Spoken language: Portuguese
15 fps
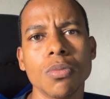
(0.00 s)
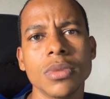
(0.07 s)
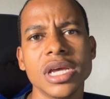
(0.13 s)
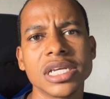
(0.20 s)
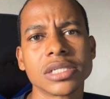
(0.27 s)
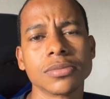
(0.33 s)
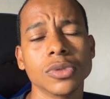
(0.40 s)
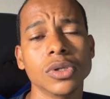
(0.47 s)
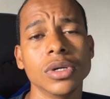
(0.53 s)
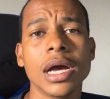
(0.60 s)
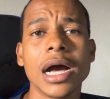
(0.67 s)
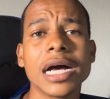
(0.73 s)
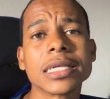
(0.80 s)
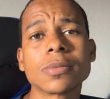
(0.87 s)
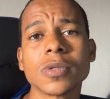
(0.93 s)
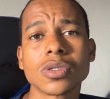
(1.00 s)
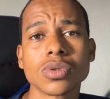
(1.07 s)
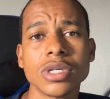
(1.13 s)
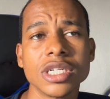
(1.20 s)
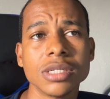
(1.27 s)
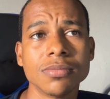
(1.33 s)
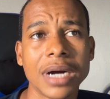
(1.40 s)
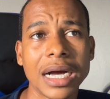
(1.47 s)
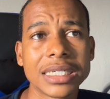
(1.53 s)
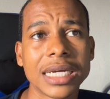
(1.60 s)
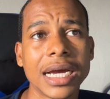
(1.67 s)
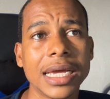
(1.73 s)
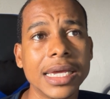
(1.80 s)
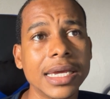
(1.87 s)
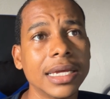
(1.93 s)
mesmo as pessoas de baixa
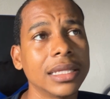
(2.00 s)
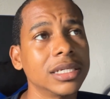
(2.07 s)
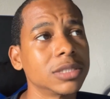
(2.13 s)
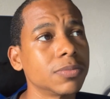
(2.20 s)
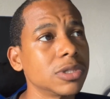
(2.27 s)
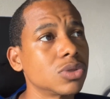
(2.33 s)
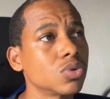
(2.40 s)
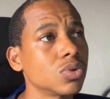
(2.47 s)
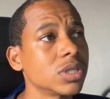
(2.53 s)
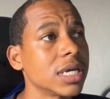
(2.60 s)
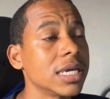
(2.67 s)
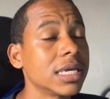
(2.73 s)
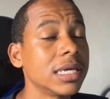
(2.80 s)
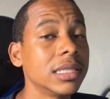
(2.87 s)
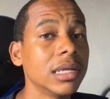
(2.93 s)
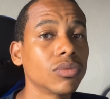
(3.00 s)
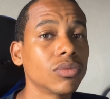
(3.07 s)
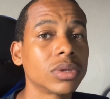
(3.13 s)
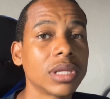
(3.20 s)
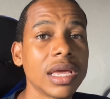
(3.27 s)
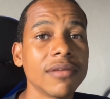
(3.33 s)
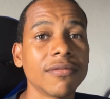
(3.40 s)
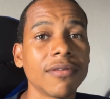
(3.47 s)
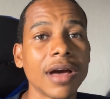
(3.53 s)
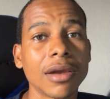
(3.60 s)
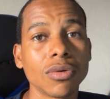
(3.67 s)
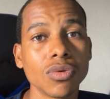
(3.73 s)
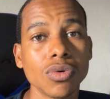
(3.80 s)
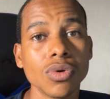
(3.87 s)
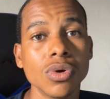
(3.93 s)
renda, as pessoas aí que não têm
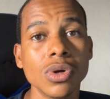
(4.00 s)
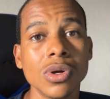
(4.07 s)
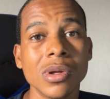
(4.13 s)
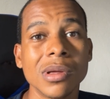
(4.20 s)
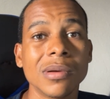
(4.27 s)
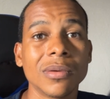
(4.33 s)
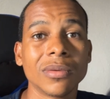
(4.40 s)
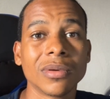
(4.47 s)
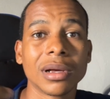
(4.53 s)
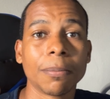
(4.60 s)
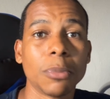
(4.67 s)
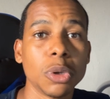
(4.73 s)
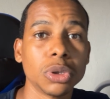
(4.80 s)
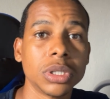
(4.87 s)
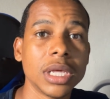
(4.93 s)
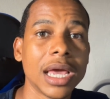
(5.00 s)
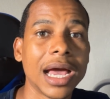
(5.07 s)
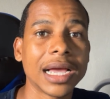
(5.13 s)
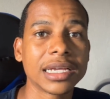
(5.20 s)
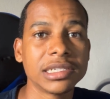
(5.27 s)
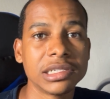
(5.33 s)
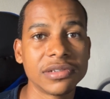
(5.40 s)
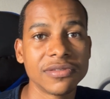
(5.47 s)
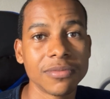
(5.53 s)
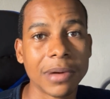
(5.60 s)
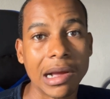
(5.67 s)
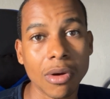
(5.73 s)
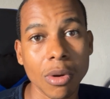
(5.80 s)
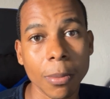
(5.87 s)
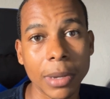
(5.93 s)
valor poder aquisitivo para
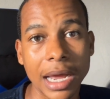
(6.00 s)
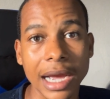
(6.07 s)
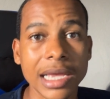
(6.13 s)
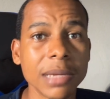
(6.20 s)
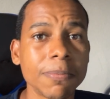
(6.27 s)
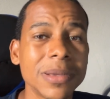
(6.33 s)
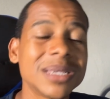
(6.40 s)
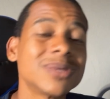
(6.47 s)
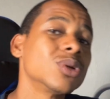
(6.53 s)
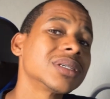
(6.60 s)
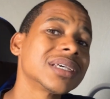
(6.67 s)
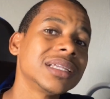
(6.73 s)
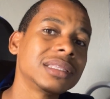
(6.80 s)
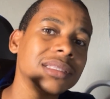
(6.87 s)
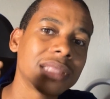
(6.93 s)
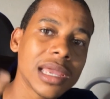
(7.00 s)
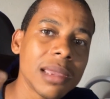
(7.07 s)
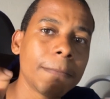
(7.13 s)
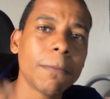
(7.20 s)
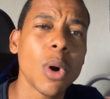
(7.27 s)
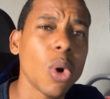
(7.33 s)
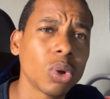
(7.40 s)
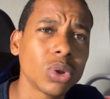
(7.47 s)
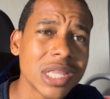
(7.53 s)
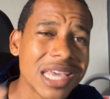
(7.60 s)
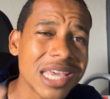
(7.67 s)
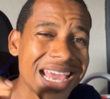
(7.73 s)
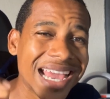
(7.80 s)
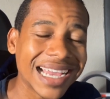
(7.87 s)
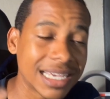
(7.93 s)
comprar. Que pessoas que têm poder
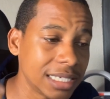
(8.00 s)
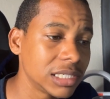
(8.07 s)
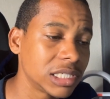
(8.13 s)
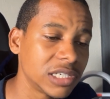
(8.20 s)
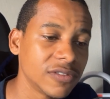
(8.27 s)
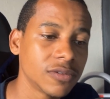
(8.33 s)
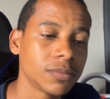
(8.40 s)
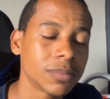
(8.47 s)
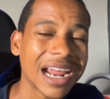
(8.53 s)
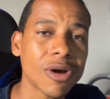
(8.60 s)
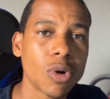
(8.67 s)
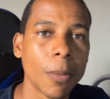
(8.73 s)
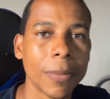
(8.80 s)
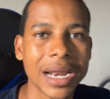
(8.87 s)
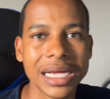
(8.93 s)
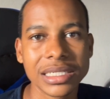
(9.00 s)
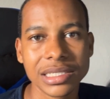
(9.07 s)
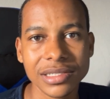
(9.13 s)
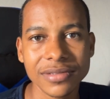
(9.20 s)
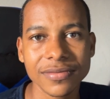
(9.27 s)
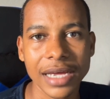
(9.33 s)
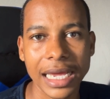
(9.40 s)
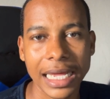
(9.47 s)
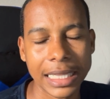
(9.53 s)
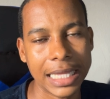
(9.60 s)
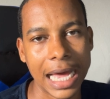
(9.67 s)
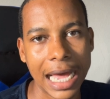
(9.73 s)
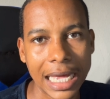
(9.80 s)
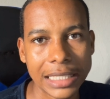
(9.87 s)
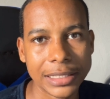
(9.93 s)
aquisitivo para comprar de
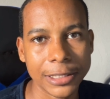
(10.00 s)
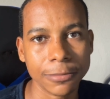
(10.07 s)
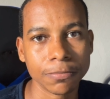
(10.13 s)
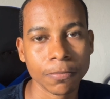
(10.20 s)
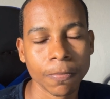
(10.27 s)
verdade,